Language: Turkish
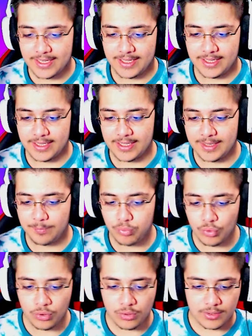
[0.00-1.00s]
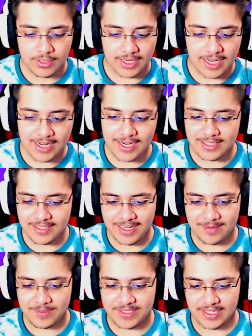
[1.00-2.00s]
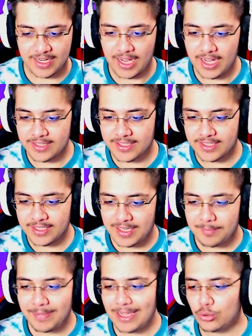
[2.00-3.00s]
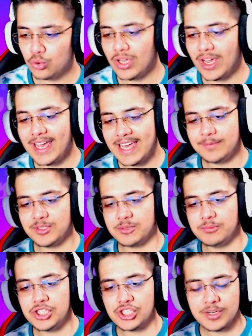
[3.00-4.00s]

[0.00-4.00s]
ee, bu karakterimizin adı Medusa Ames'miş.